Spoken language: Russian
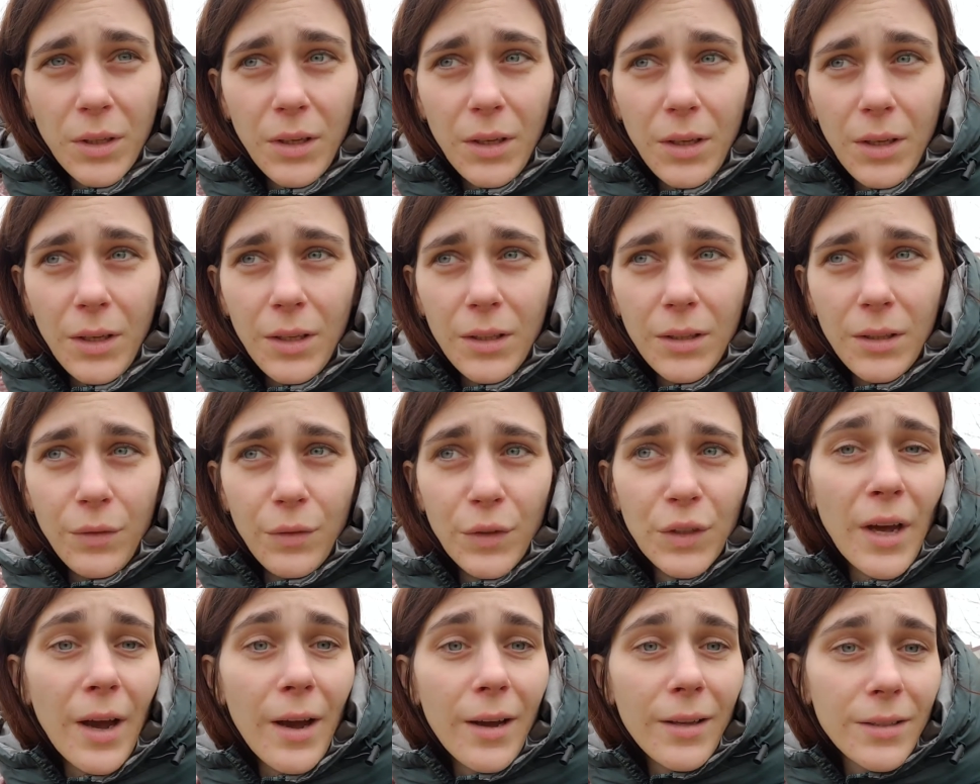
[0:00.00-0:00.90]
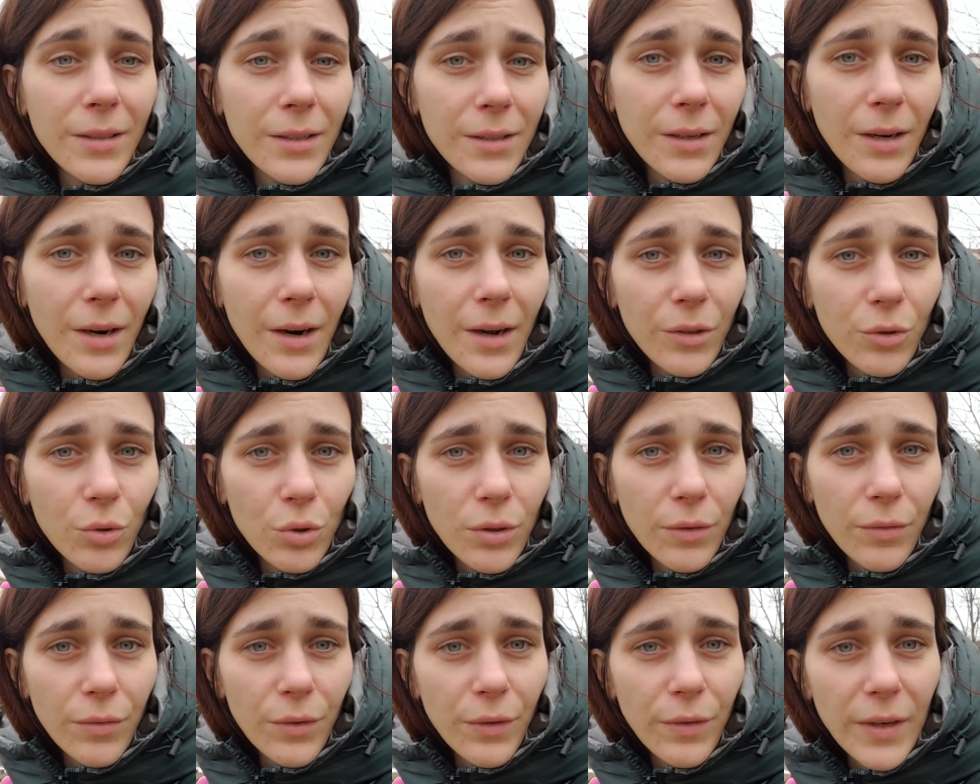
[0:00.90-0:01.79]
и 12
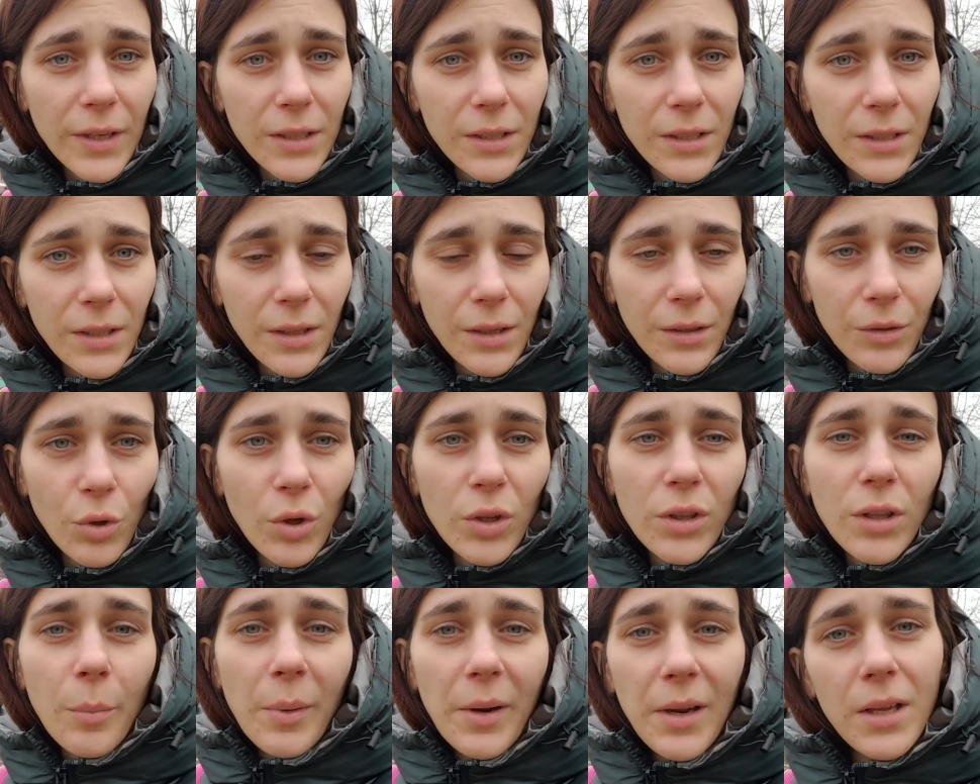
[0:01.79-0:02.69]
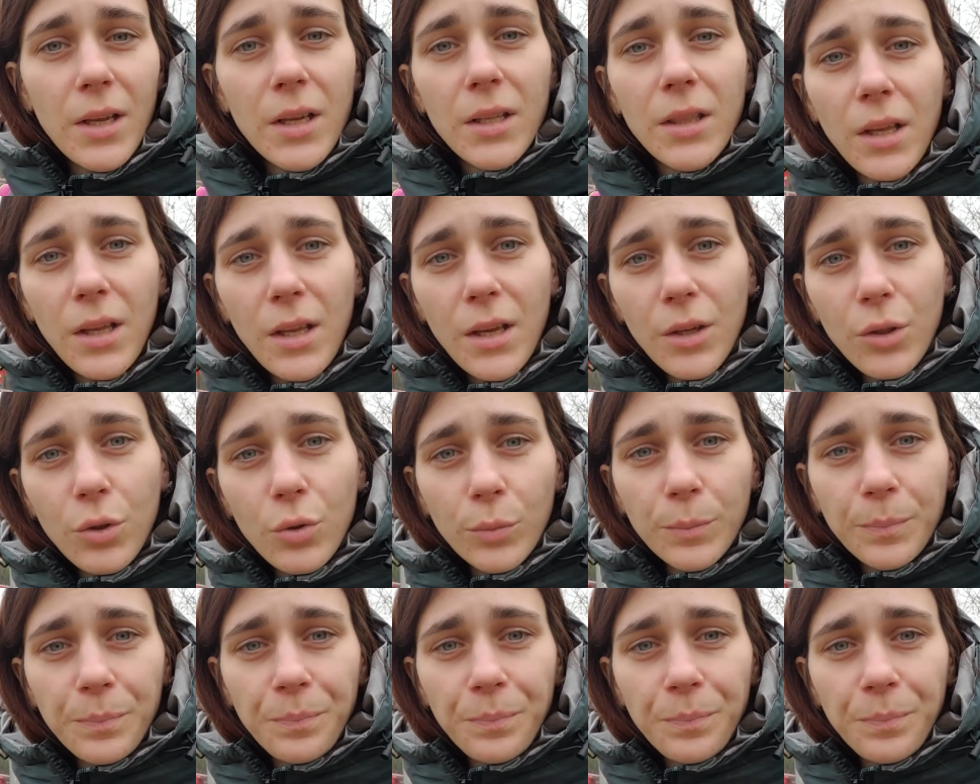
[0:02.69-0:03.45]
градусов в квартире, но отопления-то нету.